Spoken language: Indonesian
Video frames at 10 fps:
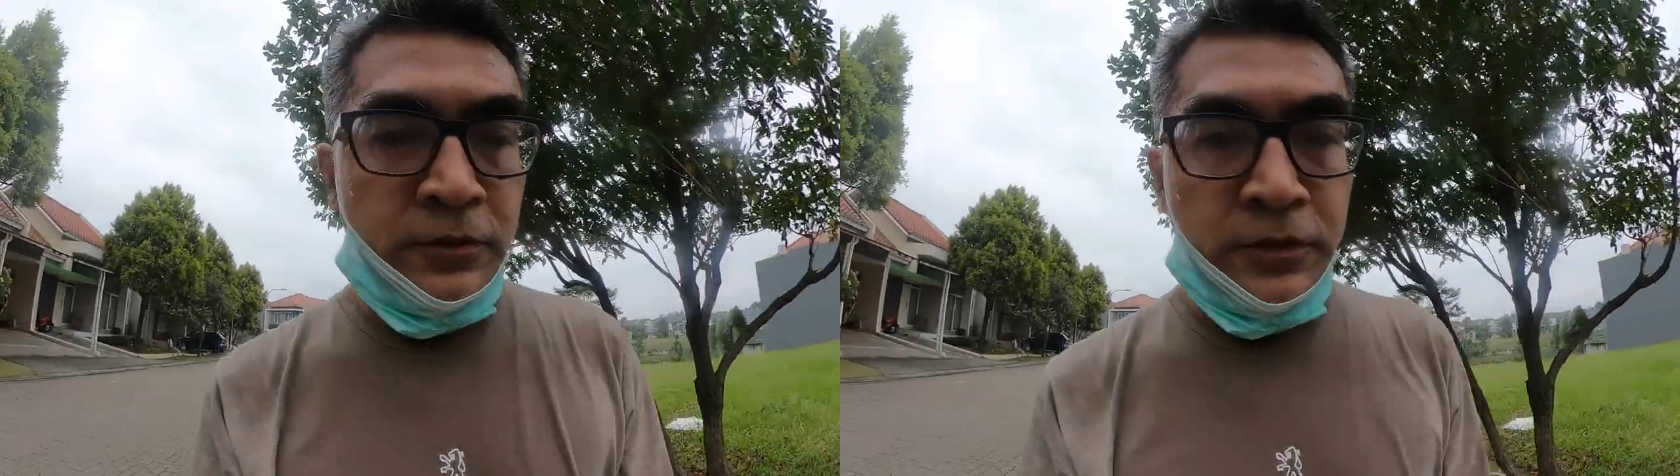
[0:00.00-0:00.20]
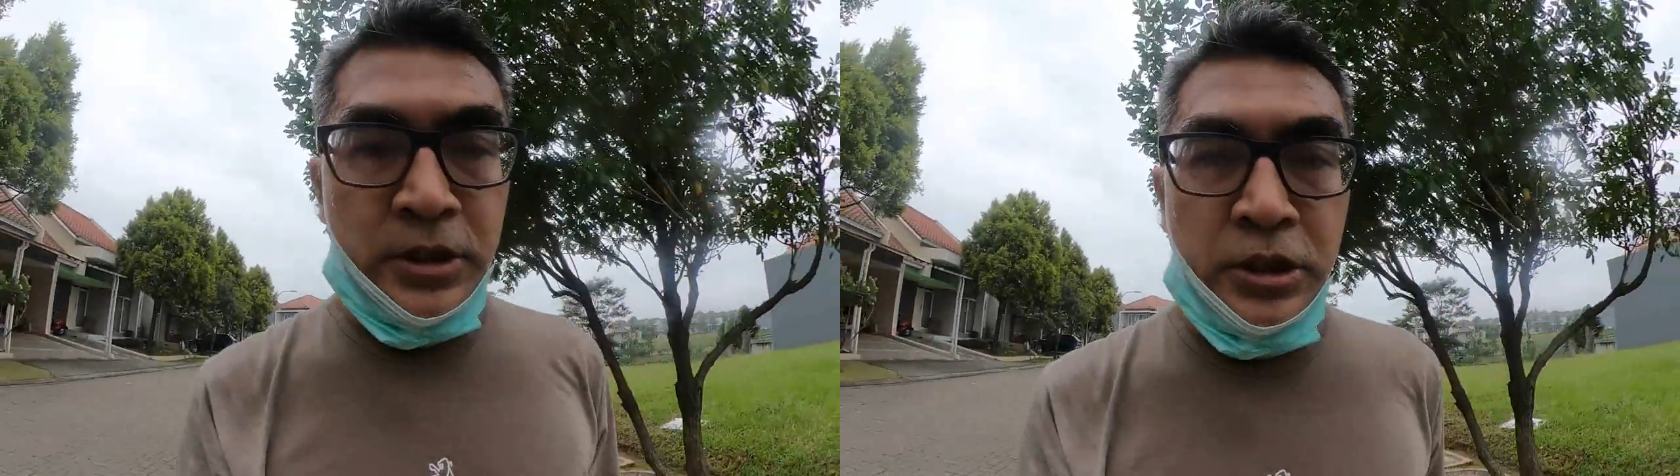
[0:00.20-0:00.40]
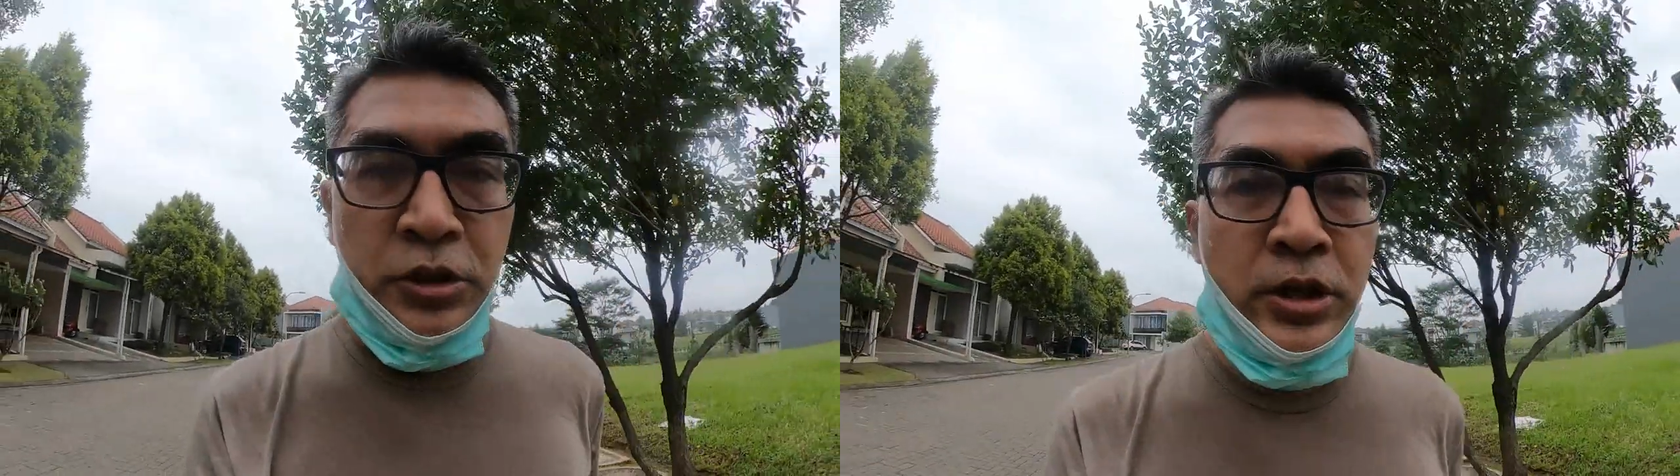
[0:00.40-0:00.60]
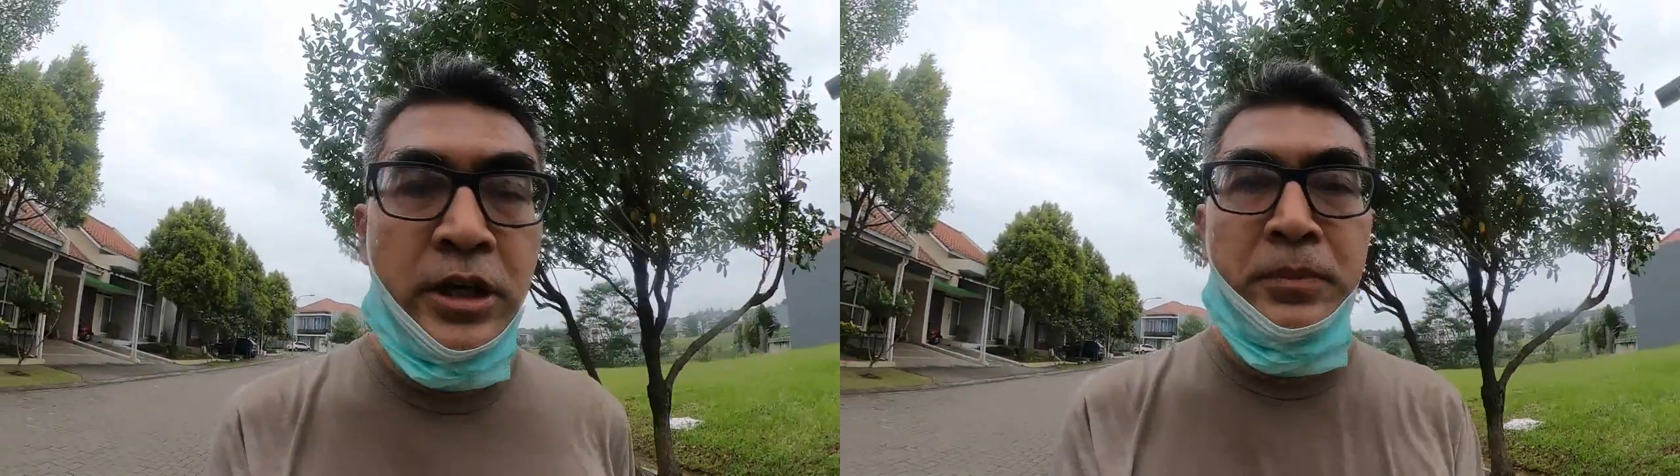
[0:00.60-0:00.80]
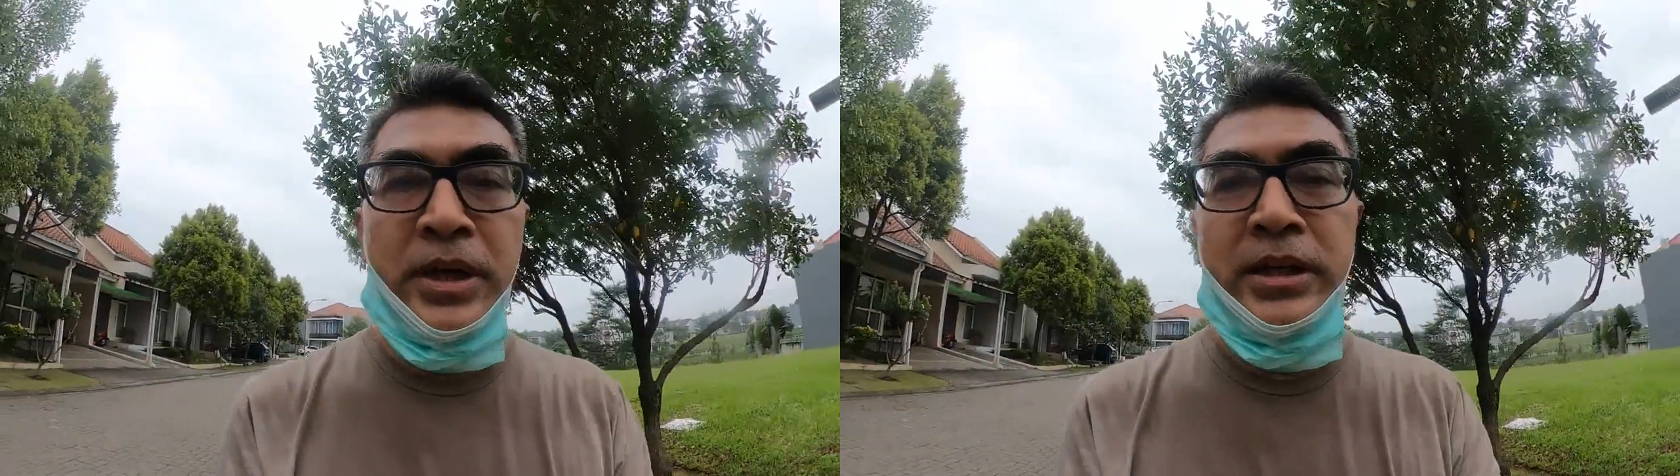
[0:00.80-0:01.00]
video
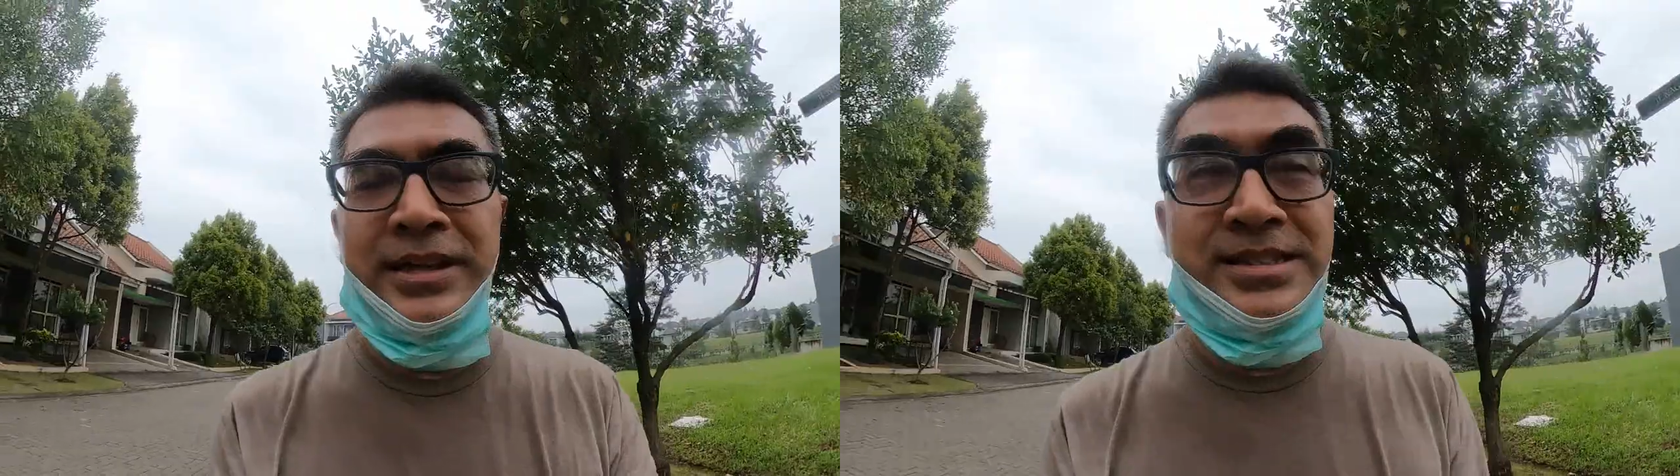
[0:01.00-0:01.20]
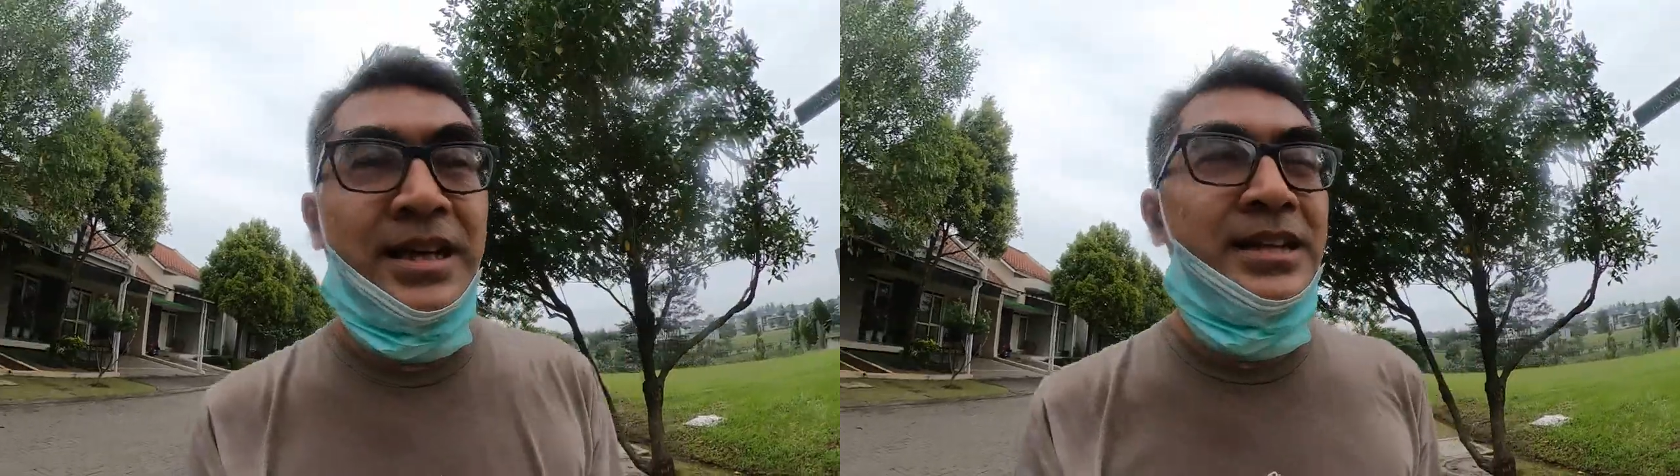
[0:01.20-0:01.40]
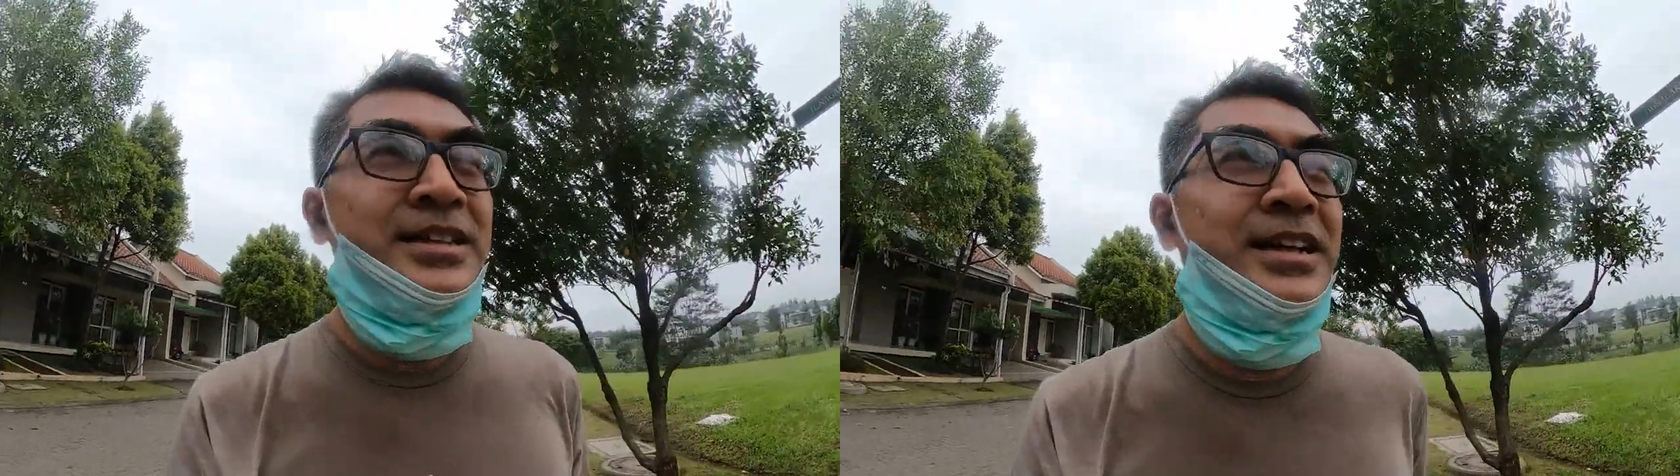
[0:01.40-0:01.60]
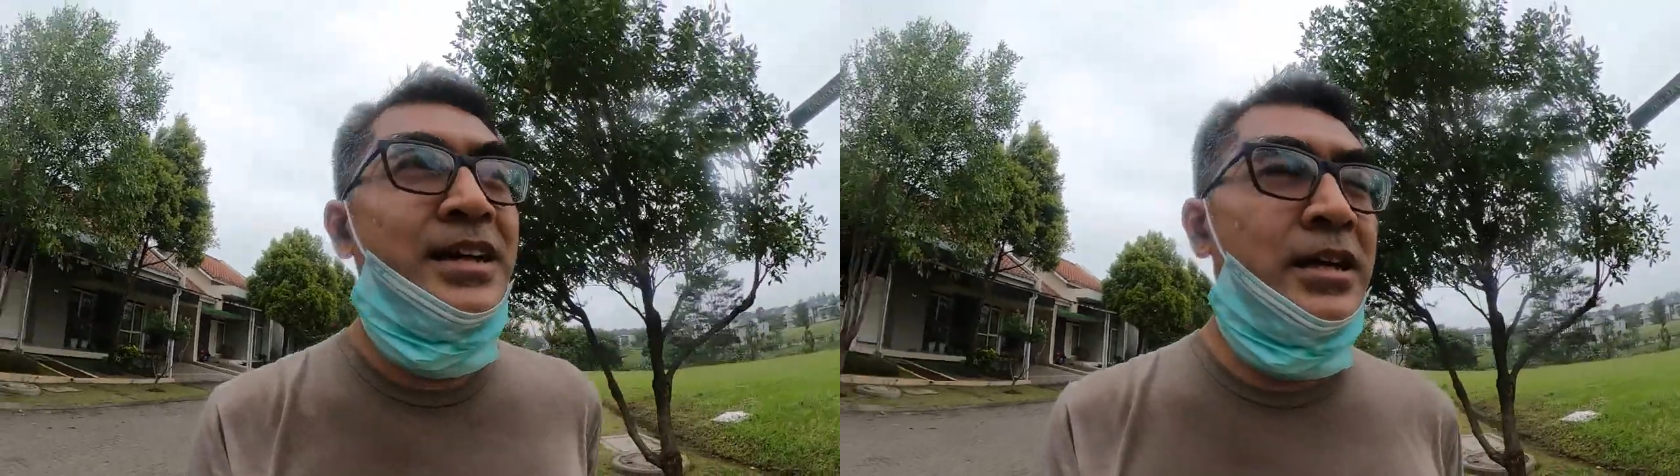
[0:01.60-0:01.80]
yang pendek sekali ya